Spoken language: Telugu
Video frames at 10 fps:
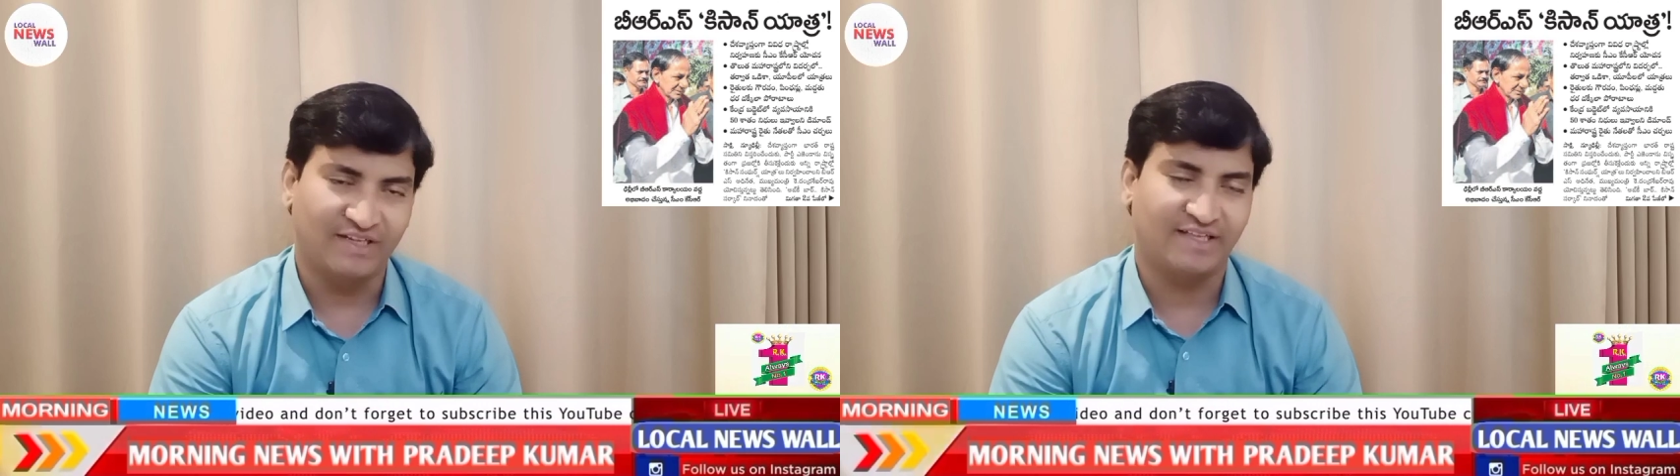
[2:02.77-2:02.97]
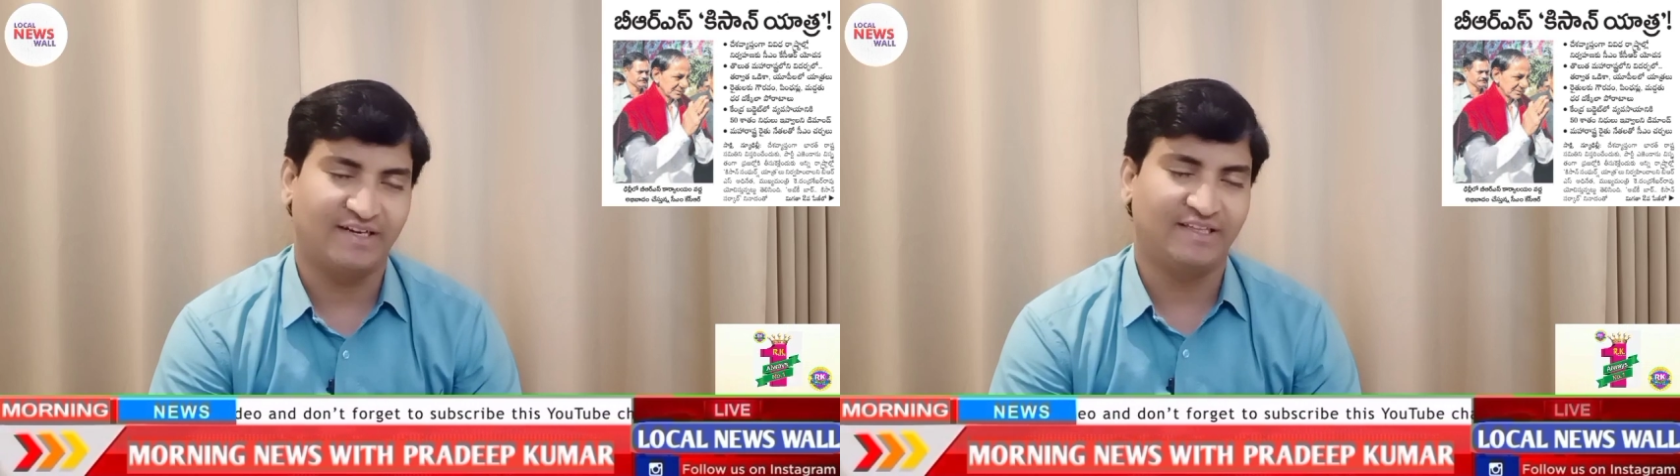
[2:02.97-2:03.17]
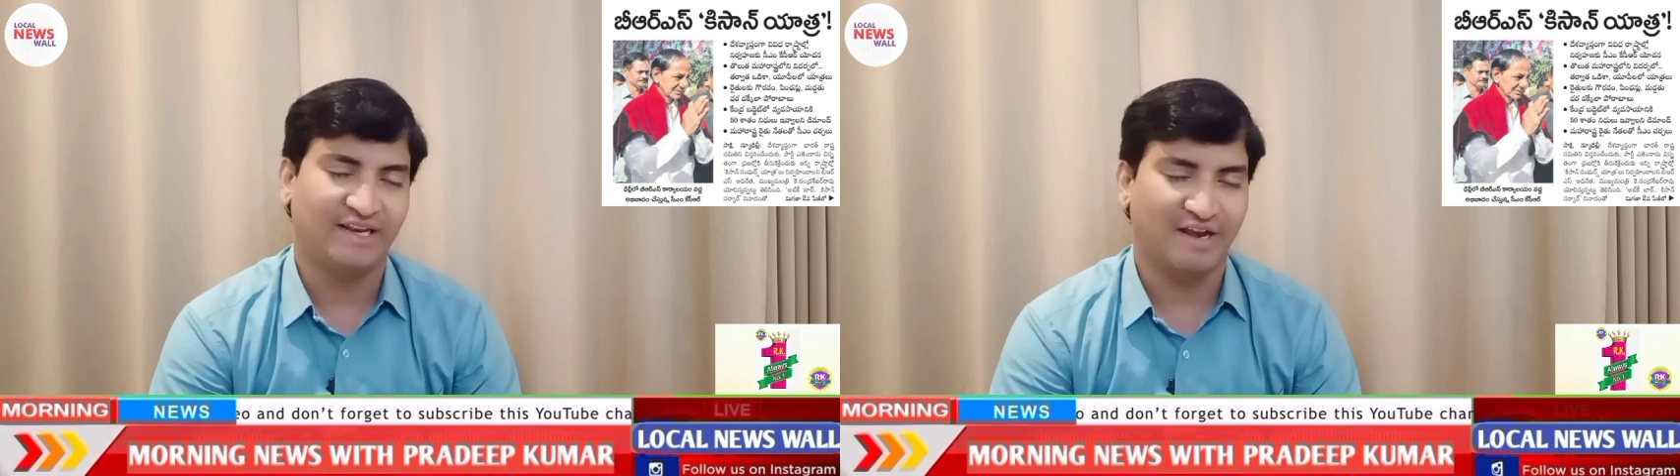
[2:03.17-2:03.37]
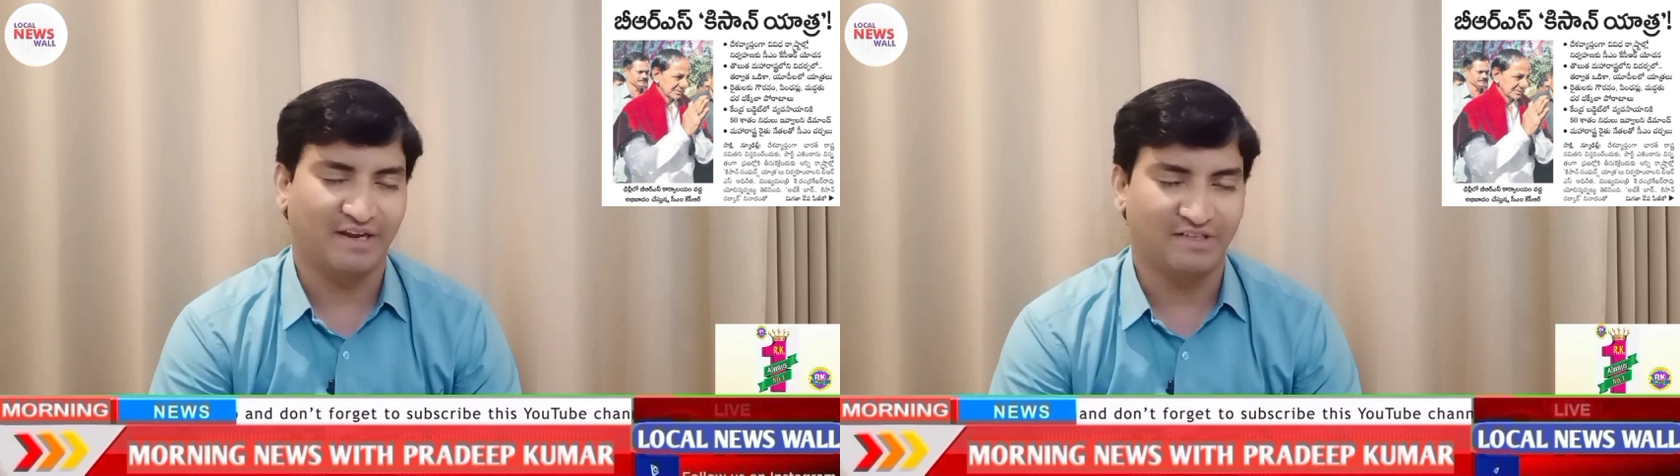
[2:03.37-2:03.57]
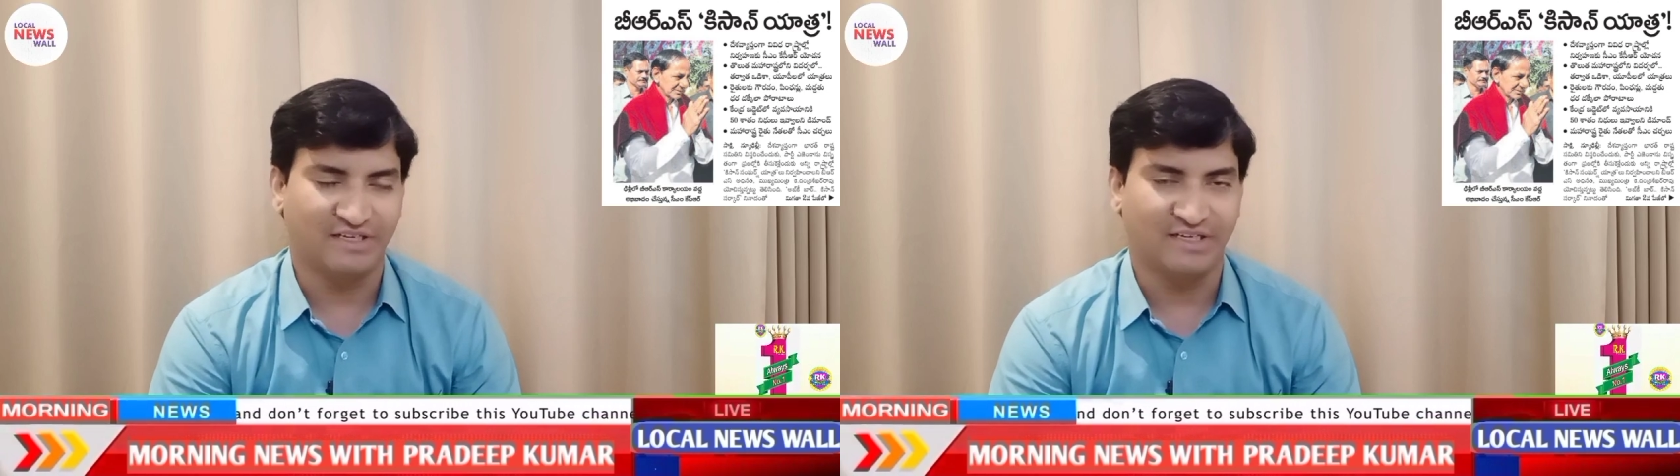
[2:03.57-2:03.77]
వార్తా కథలను అయితే
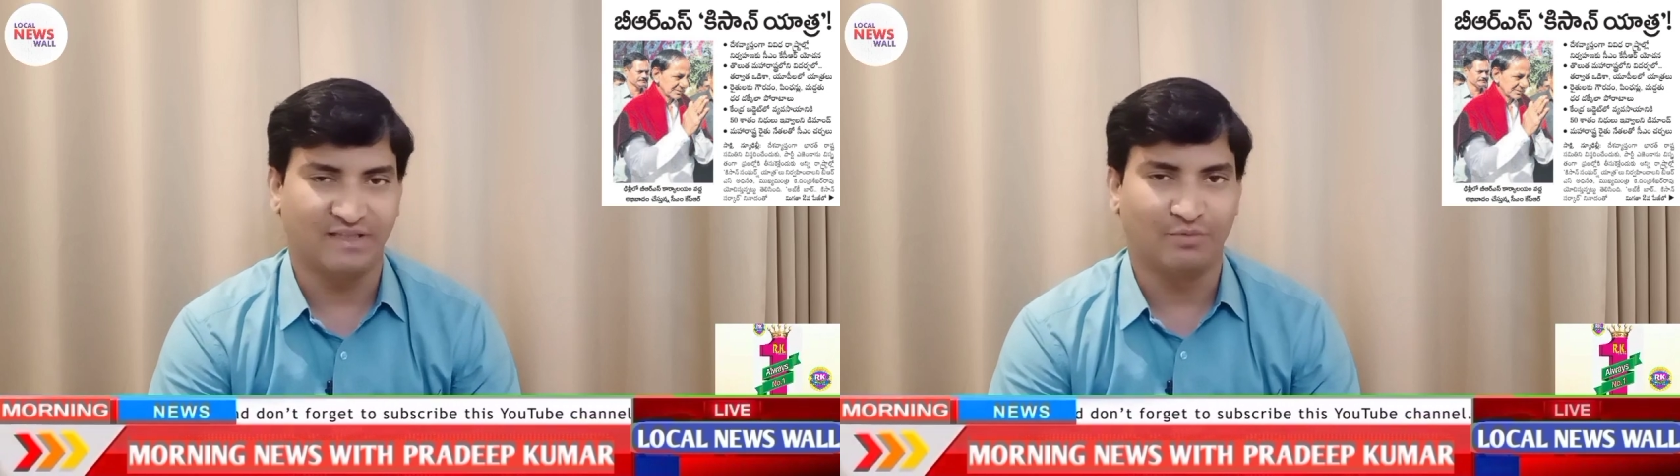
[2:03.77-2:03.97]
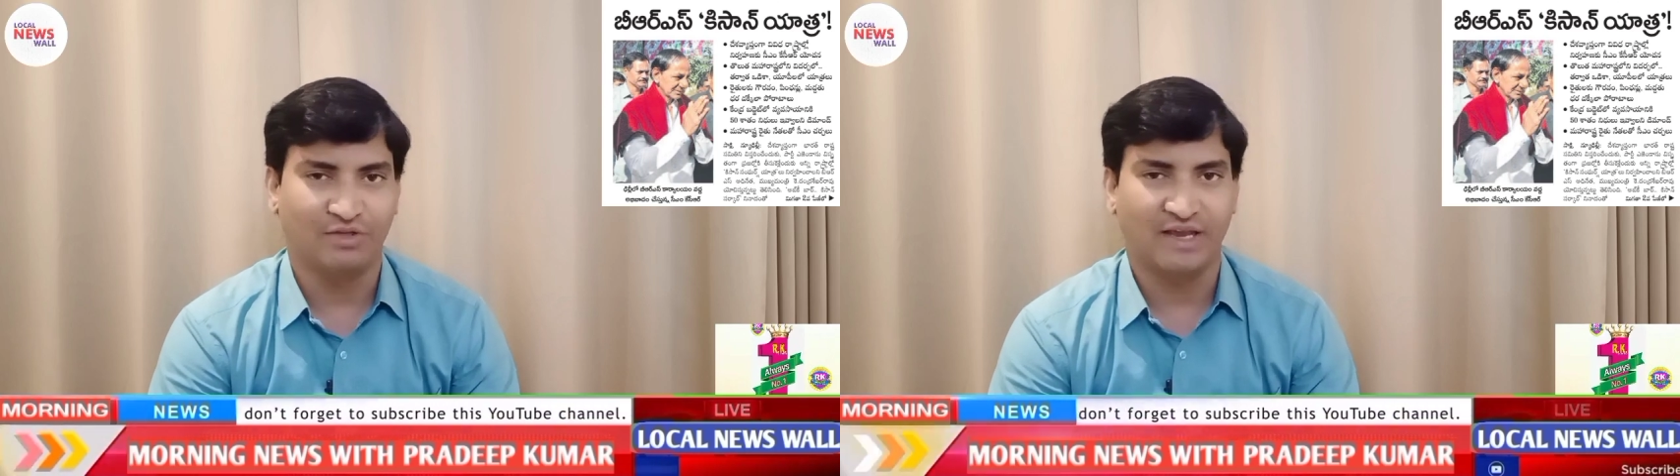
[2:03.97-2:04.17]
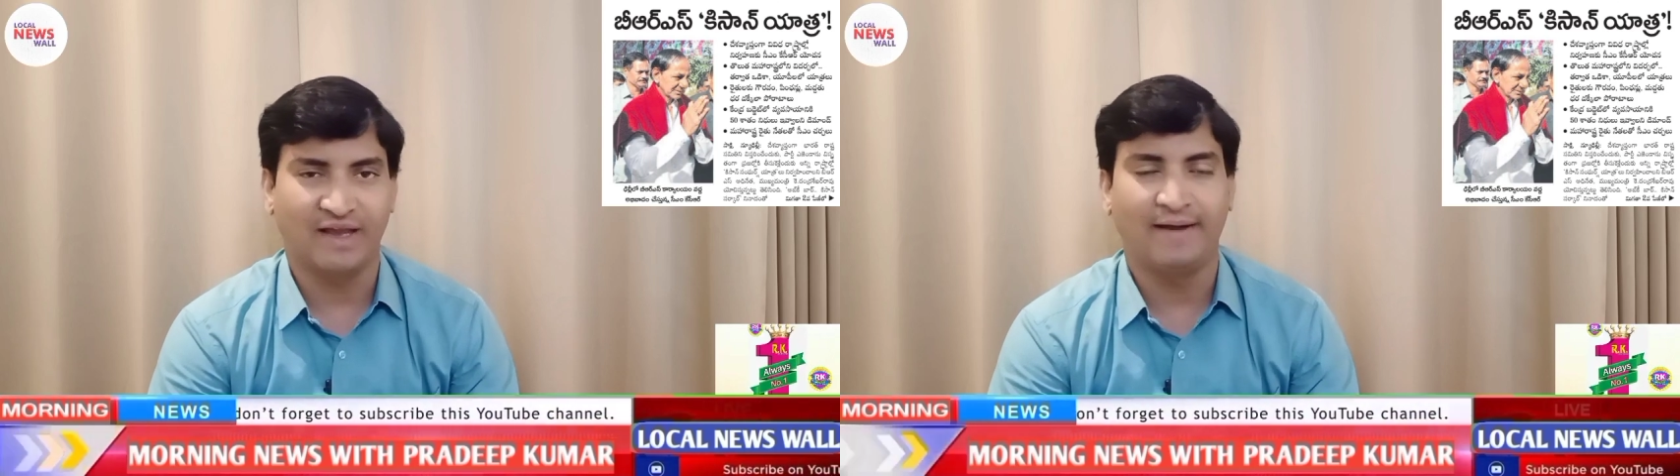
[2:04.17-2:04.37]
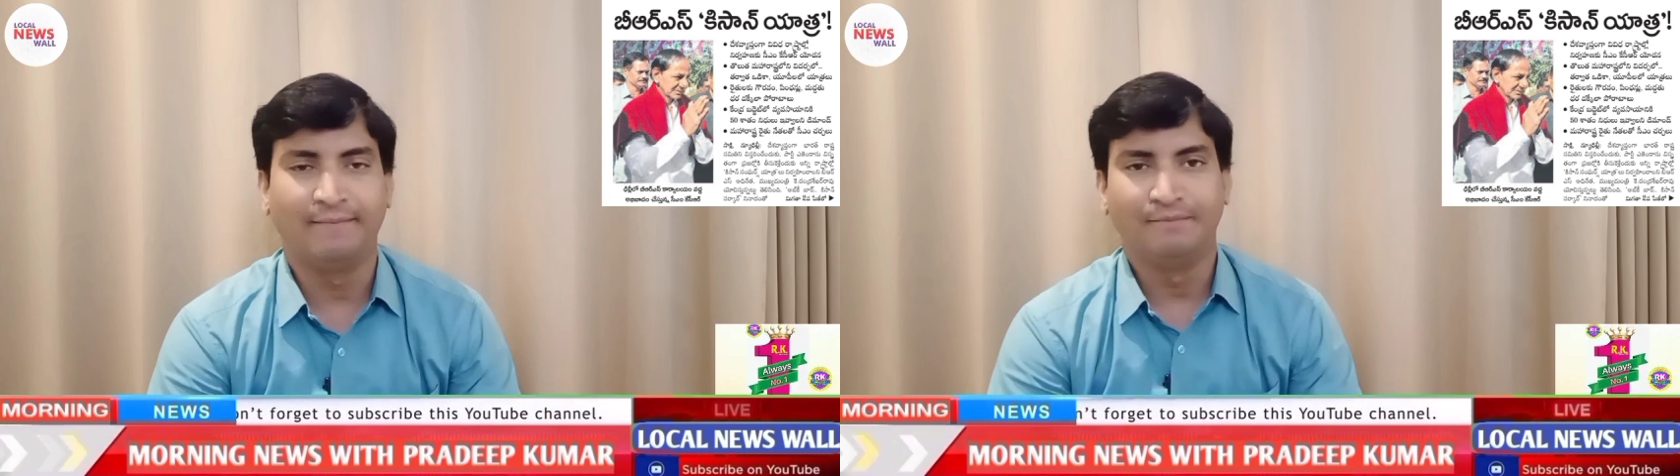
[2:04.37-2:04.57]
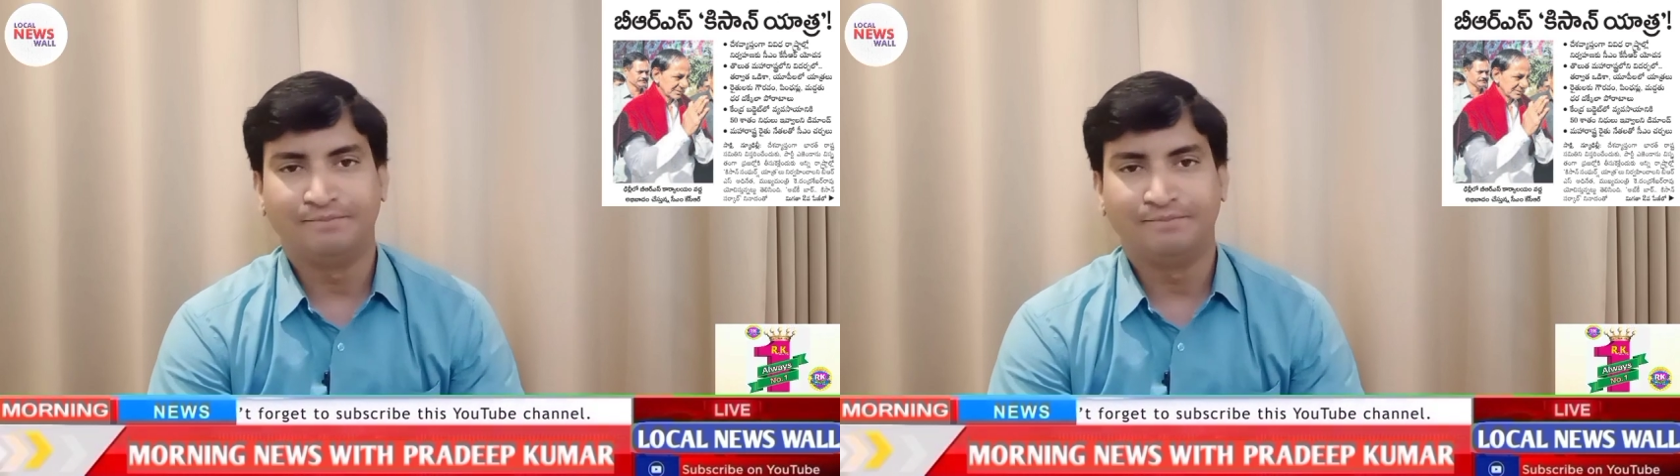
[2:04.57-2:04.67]
రాయడం జరిగింది ముఖ్యంగా